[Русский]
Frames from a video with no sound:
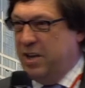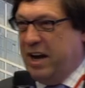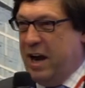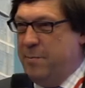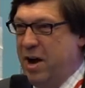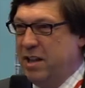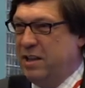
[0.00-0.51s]
на
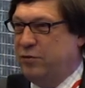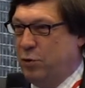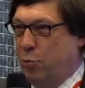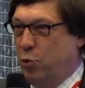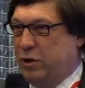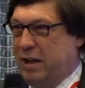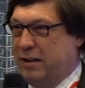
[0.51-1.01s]
Кайманы, и все
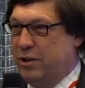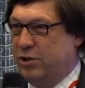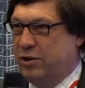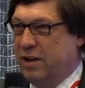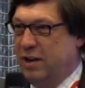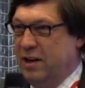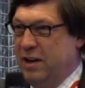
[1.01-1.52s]
будет
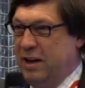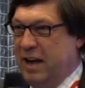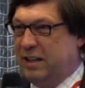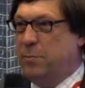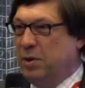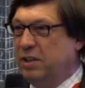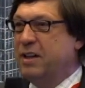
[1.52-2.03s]
отлично.
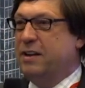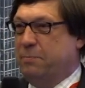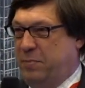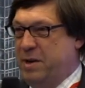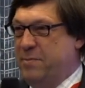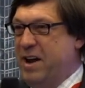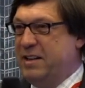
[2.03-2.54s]
Это было,
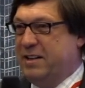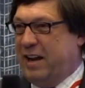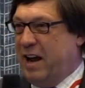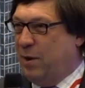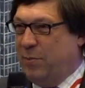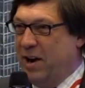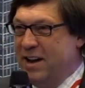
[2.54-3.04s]
понимаете,
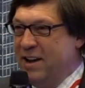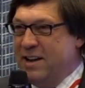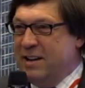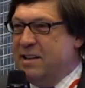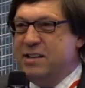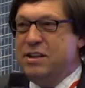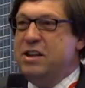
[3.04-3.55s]
как бы,
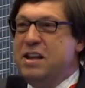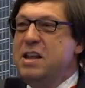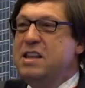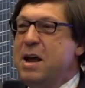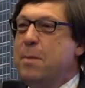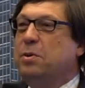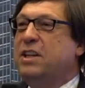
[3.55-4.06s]
и
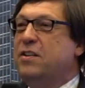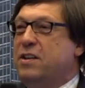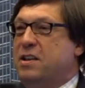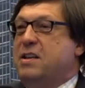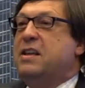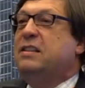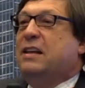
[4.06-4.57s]
не было,
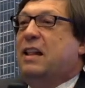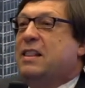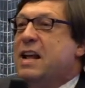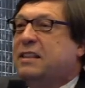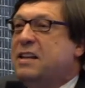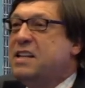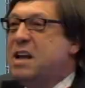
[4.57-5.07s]
интернета